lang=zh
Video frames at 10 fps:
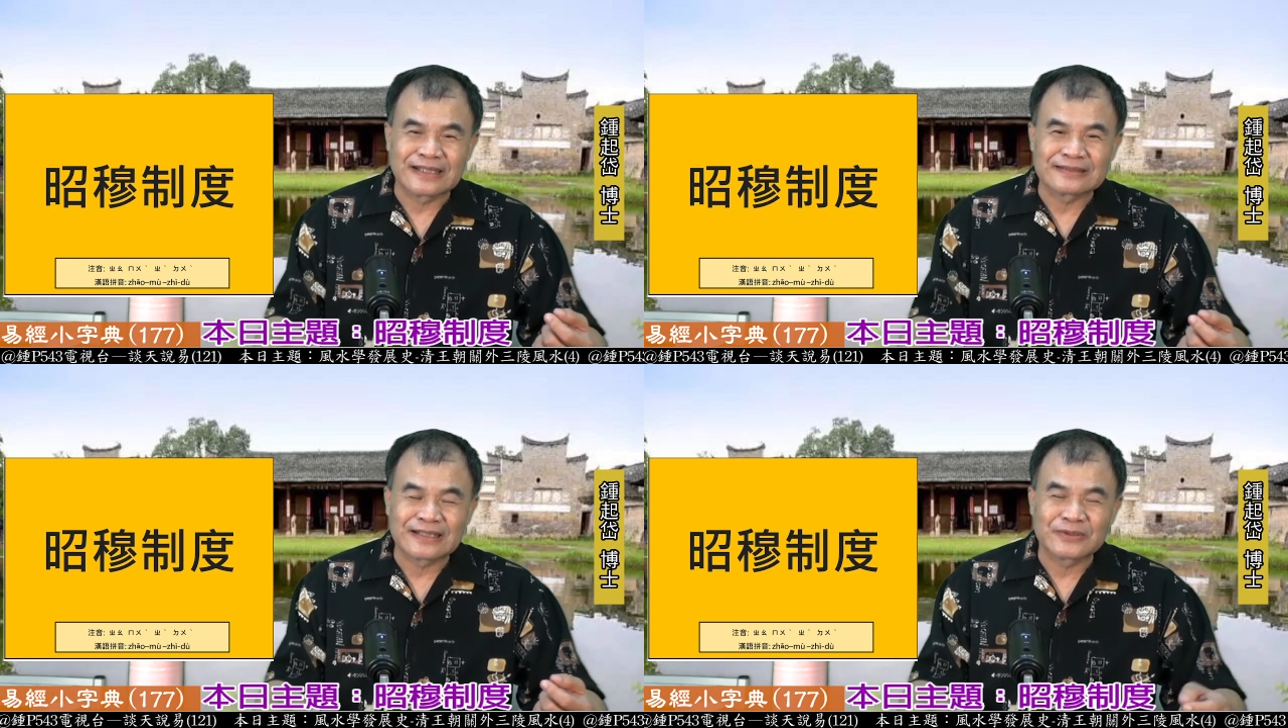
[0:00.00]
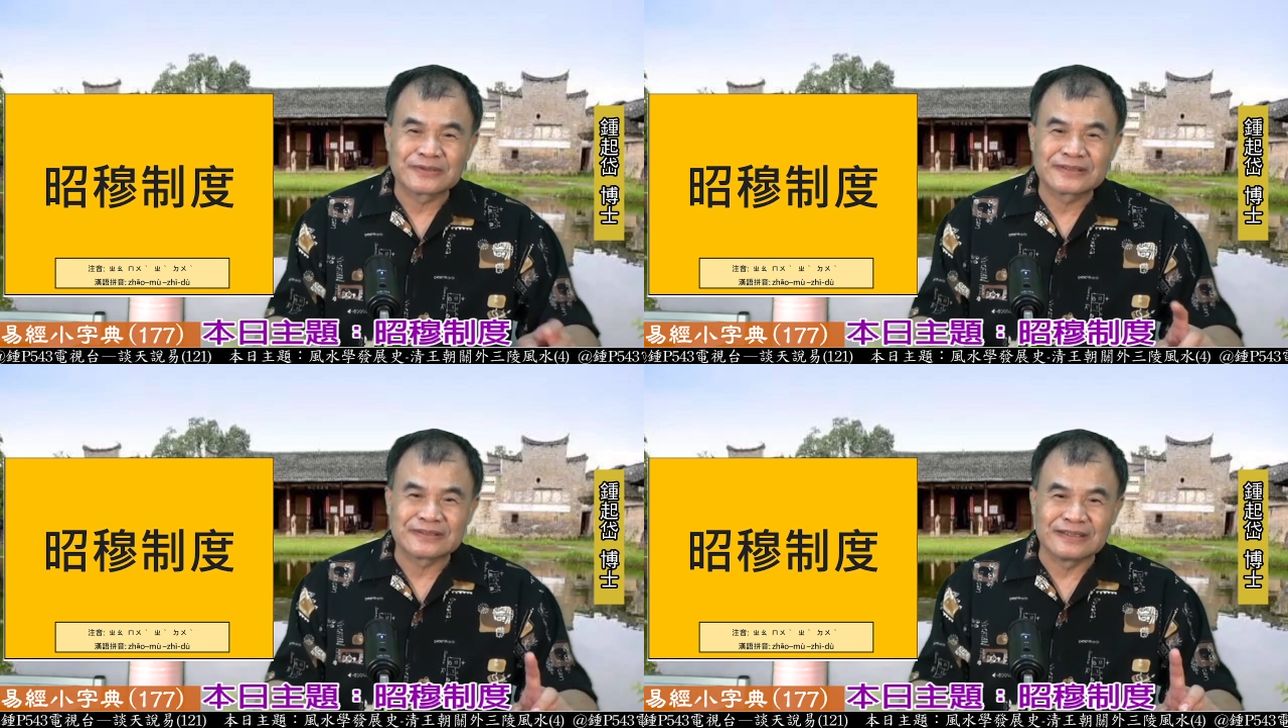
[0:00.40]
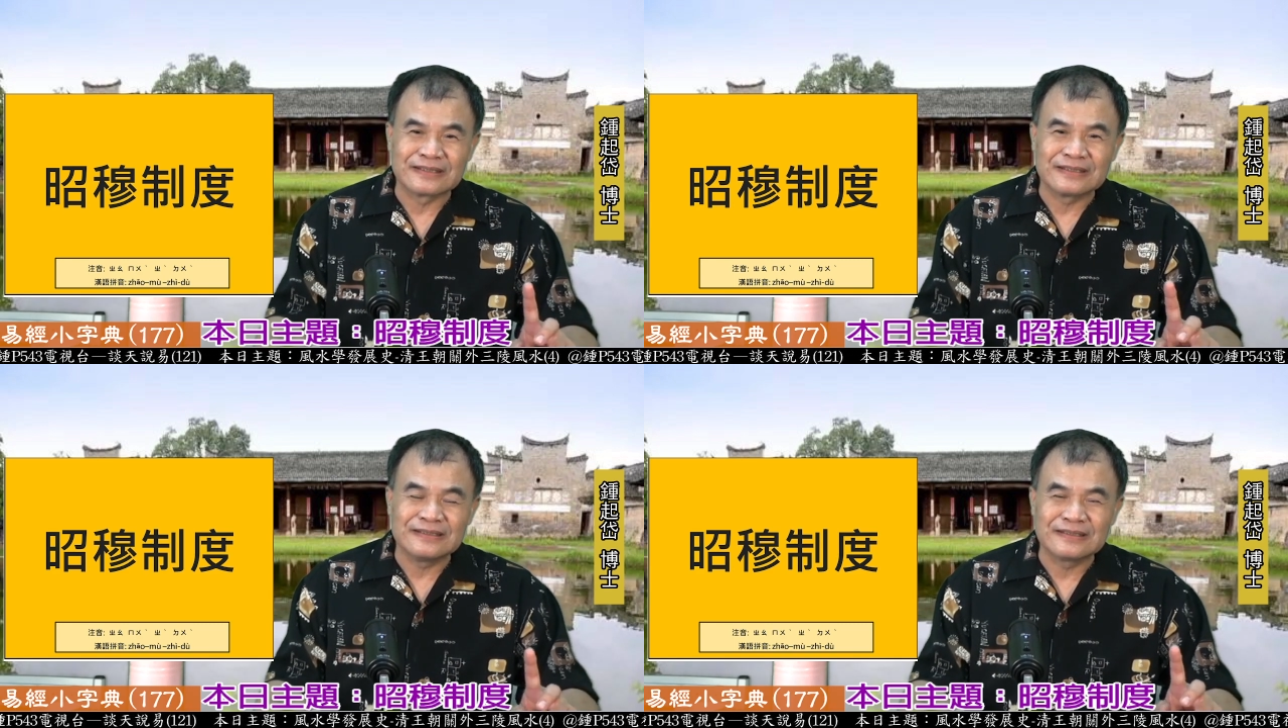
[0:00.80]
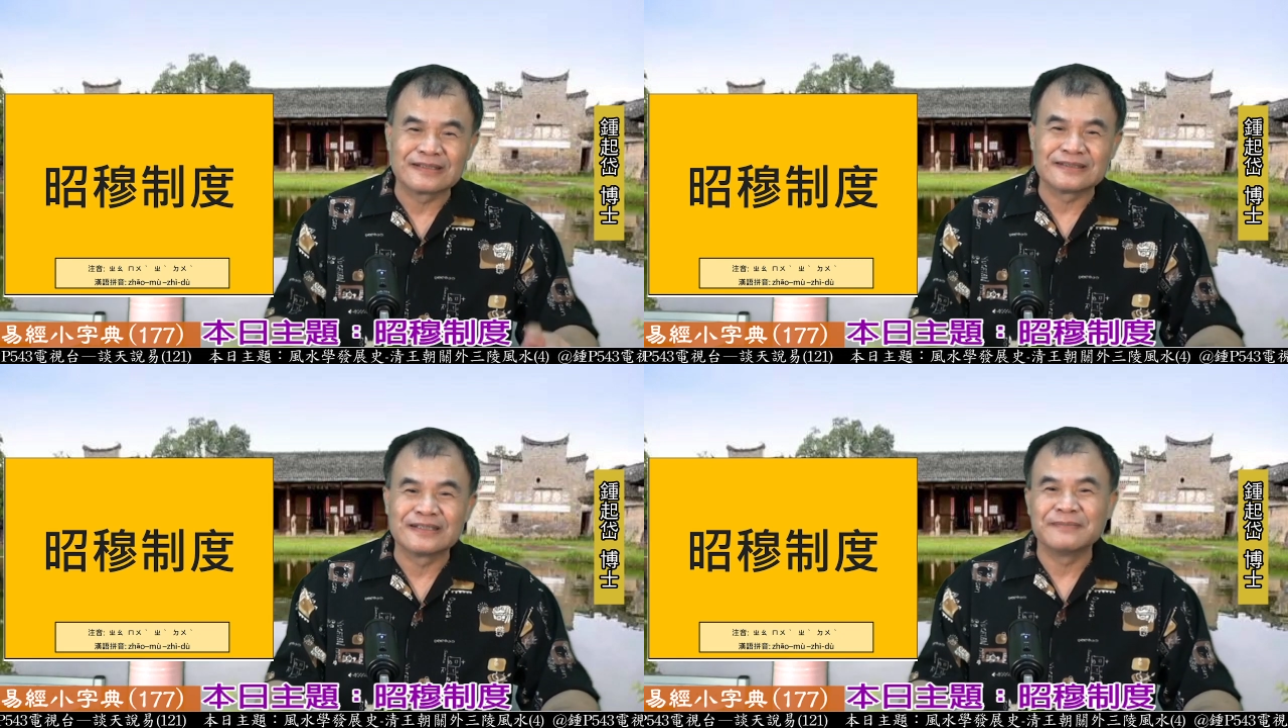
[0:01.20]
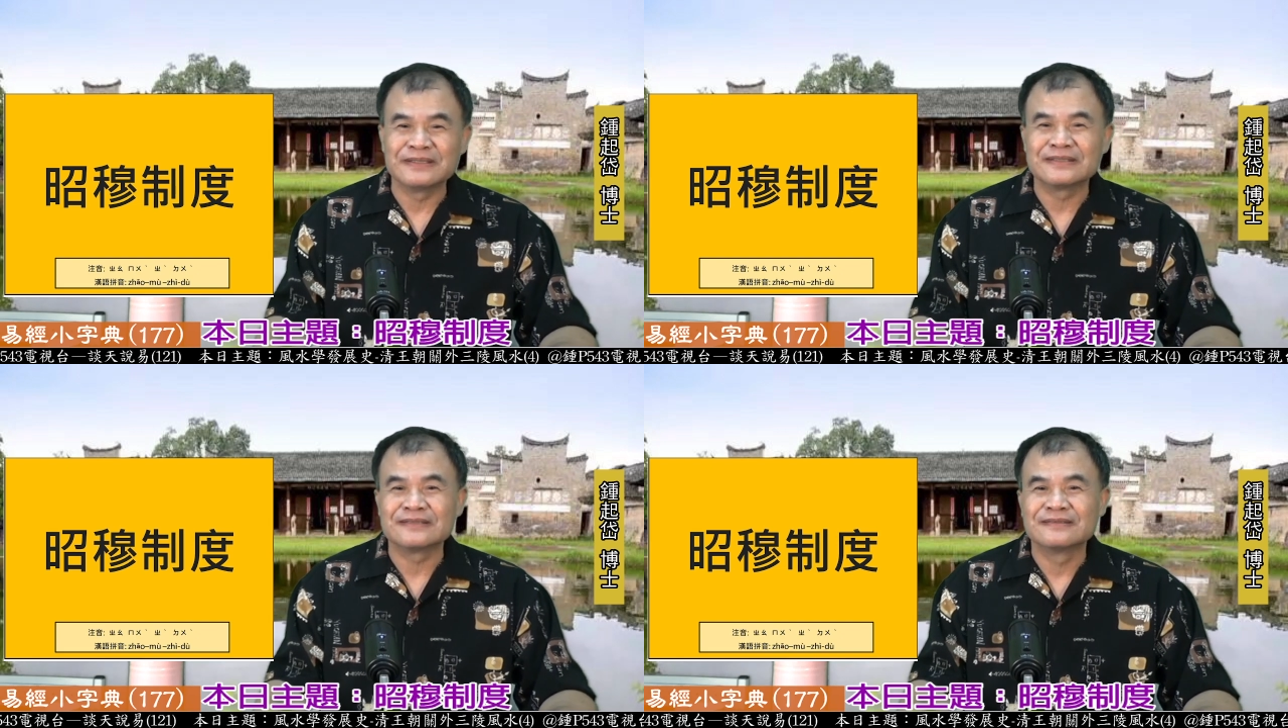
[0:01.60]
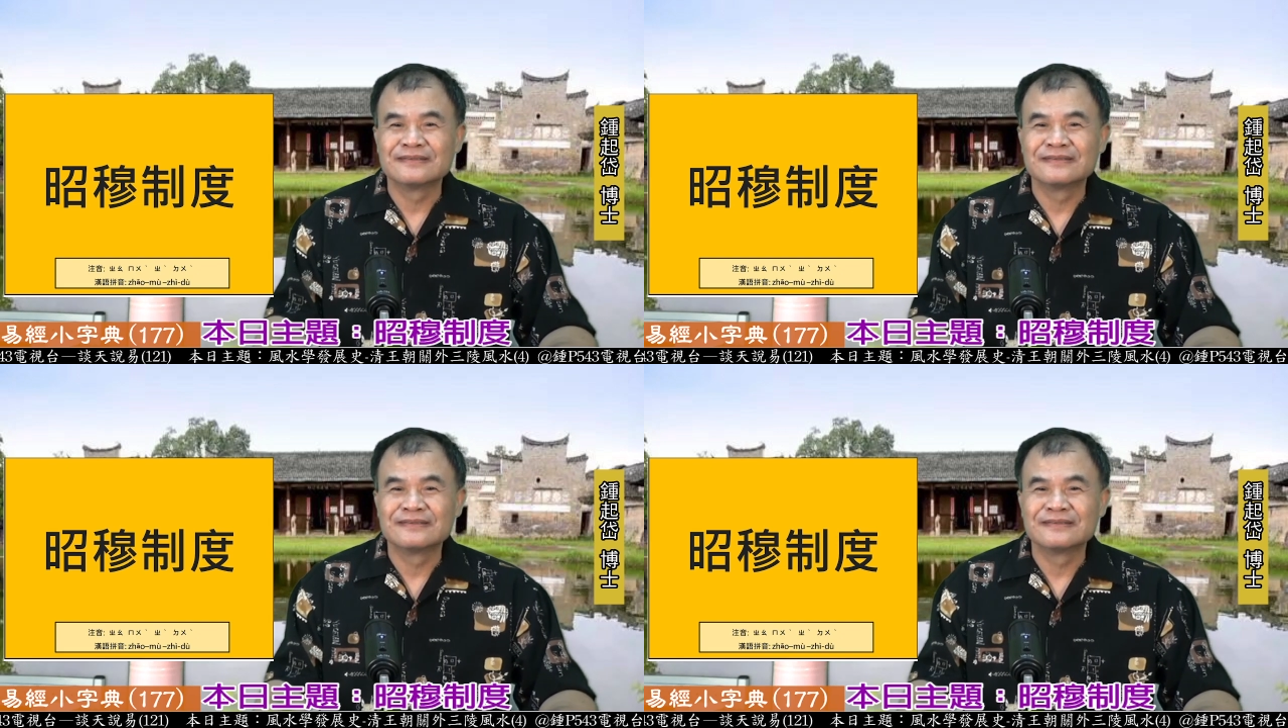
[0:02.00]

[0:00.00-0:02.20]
堂当中只能立一个人的名字。